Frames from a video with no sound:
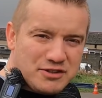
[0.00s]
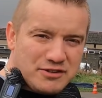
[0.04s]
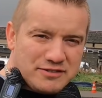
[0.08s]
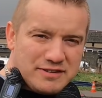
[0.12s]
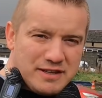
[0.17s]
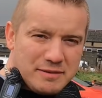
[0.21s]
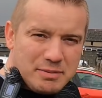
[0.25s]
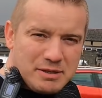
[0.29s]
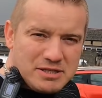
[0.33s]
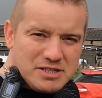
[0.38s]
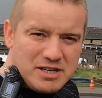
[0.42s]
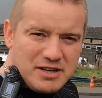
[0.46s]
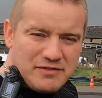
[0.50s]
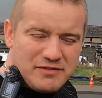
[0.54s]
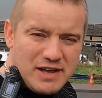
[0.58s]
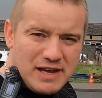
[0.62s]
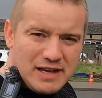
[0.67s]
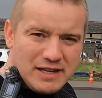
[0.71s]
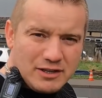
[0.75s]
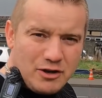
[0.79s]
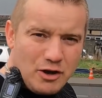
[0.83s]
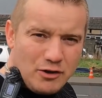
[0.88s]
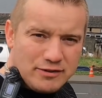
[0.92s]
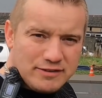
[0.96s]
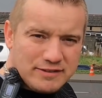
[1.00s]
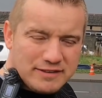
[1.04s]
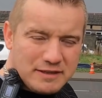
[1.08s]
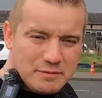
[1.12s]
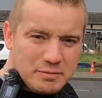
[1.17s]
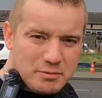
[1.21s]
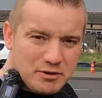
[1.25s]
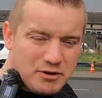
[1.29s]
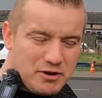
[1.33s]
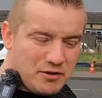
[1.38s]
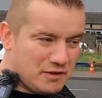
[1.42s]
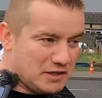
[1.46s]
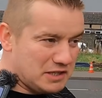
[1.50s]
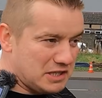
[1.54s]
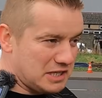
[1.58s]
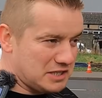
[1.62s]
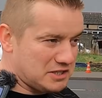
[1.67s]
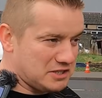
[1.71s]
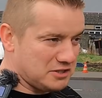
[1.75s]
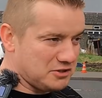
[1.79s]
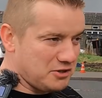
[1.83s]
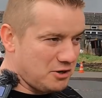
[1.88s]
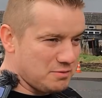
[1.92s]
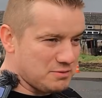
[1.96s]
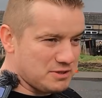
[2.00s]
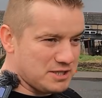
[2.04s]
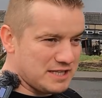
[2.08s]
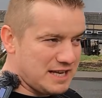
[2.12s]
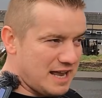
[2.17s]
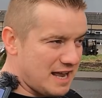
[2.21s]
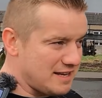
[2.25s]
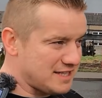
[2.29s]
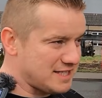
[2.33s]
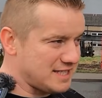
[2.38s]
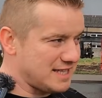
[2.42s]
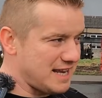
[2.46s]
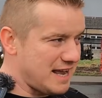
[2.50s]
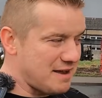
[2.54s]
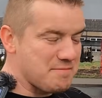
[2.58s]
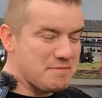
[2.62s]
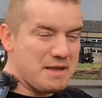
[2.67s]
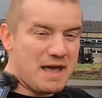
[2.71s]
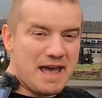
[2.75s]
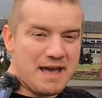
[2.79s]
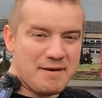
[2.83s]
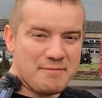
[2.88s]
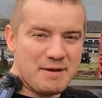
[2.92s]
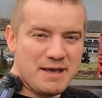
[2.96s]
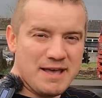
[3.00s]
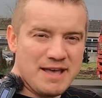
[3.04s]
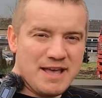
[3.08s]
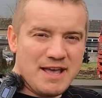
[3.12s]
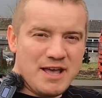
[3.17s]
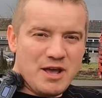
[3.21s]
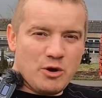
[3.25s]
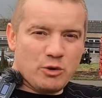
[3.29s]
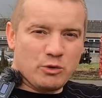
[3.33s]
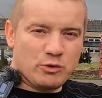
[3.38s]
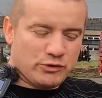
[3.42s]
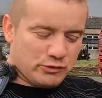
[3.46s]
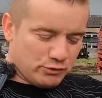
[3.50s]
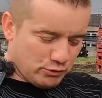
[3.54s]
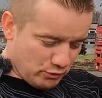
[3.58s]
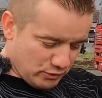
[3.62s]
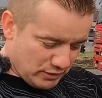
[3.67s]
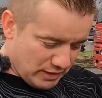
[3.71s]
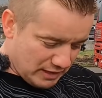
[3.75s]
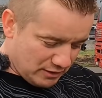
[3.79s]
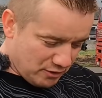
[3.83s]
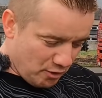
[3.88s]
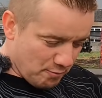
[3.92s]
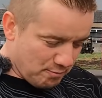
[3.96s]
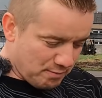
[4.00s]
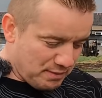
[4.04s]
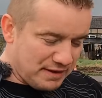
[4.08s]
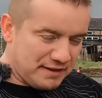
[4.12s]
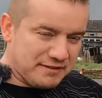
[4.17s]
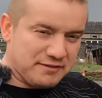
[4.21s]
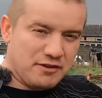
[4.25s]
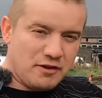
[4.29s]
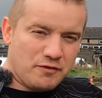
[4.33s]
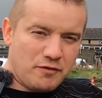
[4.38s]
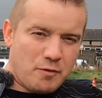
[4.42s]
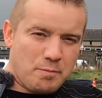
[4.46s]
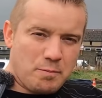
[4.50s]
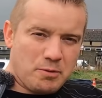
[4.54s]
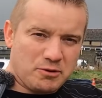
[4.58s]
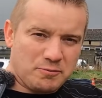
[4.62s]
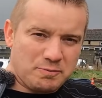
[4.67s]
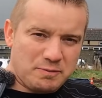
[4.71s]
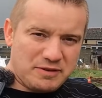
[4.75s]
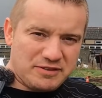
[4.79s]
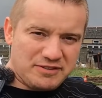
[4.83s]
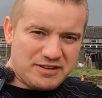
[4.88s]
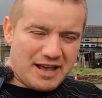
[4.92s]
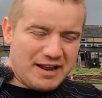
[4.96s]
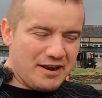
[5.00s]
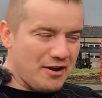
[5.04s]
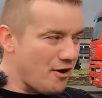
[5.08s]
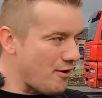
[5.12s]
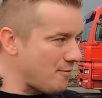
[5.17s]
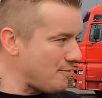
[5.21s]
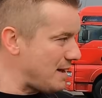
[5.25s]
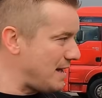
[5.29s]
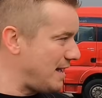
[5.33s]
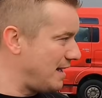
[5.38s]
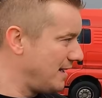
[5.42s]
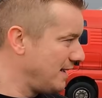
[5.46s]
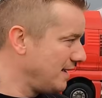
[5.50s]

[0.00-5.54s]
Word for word: i rozebrać kawałek kostki brukowej. Także dobrze, ja, że ja miałem usługę kompleksowo podpisaną,